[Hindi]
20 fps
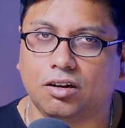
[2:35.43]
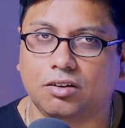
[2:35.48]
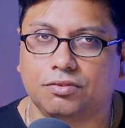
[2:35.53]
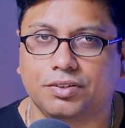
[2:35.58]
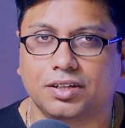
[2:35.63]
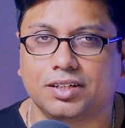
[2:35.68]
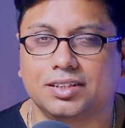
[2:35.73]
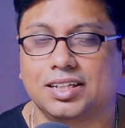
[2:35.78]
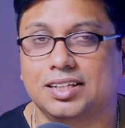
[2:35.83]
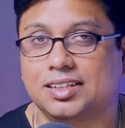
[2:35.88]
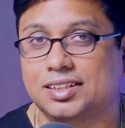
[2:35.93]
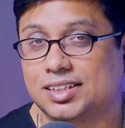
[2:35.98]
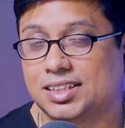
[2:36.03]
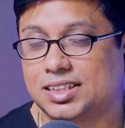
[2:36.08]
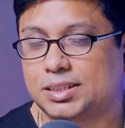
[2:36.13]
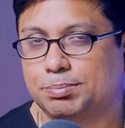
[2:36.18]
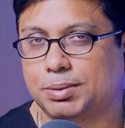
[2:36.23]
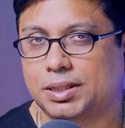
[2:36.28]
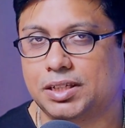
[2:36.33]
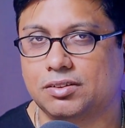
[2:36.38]
ऑफर देन
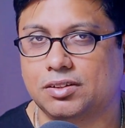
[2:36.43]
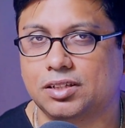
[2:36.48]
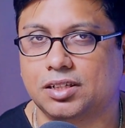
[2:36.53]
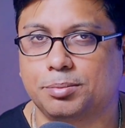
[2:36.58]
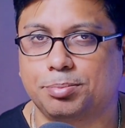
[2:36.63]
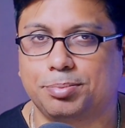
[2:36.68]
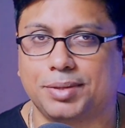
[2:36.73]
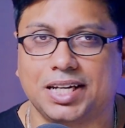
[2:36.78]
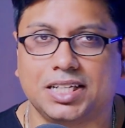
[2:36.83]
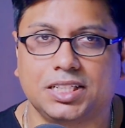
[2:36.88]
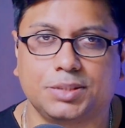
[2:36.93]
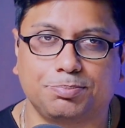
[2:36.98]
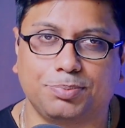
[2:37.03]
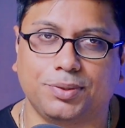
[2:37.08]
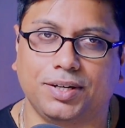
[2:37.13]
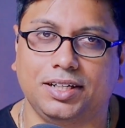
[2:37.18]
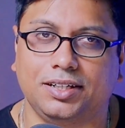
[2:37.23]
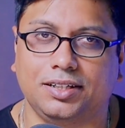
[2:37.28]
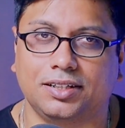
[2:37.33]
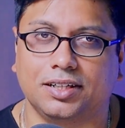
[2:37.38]
दिस पर्टिकुलर प्राइस
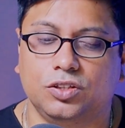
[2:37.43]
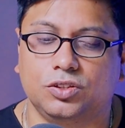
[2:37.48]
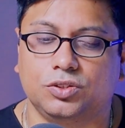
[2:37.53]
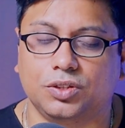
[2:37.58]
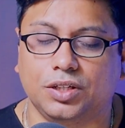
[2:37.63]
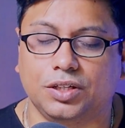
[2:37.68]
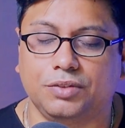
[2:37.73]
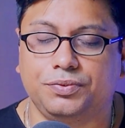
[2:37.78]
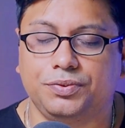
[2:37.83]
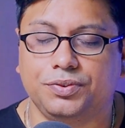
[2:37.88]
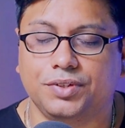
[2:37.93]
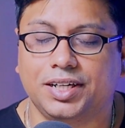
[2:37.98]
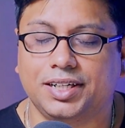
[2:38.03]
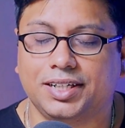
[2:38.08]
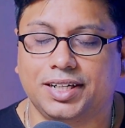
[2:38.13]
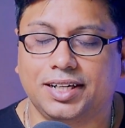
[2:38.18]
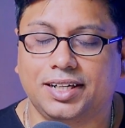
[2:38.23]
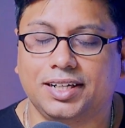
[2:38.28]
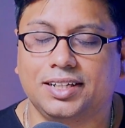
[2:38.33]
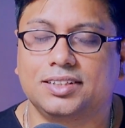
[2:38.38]
पॉइंट सो इफ यू आर
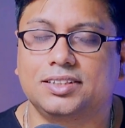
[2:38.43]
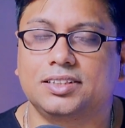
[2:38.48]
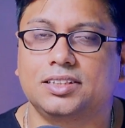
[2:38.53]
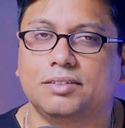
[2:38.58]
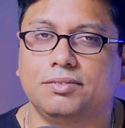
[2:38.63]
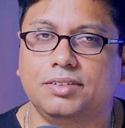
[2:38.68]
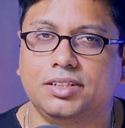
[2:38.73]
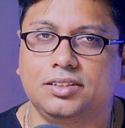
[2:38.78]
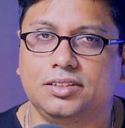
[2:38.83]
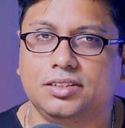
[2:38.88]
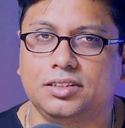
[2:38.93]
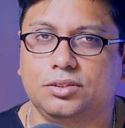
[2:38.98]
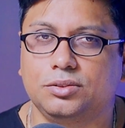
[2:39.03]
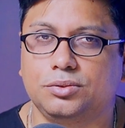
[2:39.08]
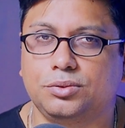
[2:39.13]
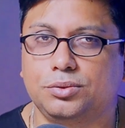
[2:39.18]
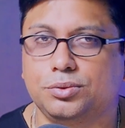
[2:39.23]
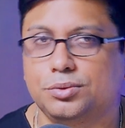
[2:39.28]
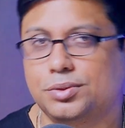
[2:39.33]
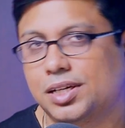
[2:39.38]
गेटिंग अ सेवेंटी
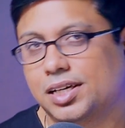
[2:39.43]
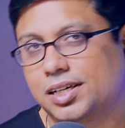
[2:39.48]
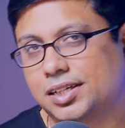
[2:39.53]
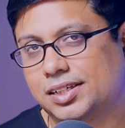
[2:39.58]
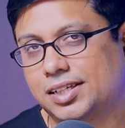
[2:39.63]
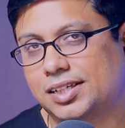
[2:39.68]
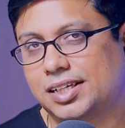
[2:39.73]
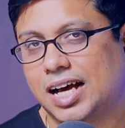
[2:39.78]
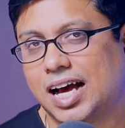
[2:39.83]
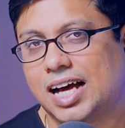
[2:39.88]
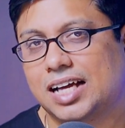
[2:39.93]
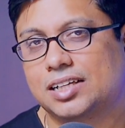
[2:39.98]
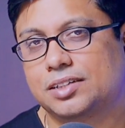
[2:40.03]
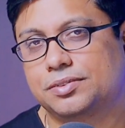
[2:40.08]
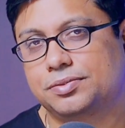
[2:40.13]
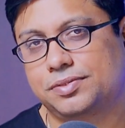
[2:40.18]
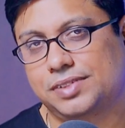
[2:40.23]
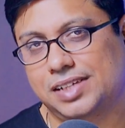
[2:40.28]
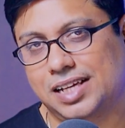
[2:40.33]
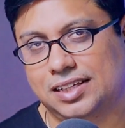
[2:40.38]
टू टू हंड्रेड आर
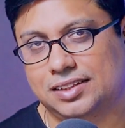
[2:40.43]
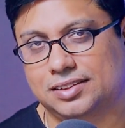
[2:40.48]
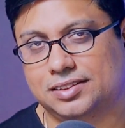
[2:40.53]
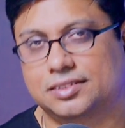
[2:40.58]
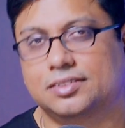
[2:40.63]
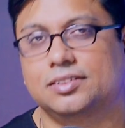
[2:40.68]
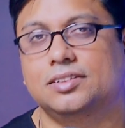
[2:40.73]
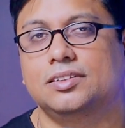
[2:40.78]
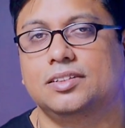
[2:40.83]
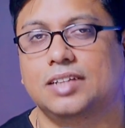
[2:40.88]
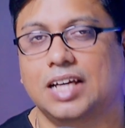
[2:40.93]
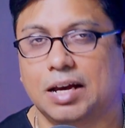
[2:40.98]
एफ लेंस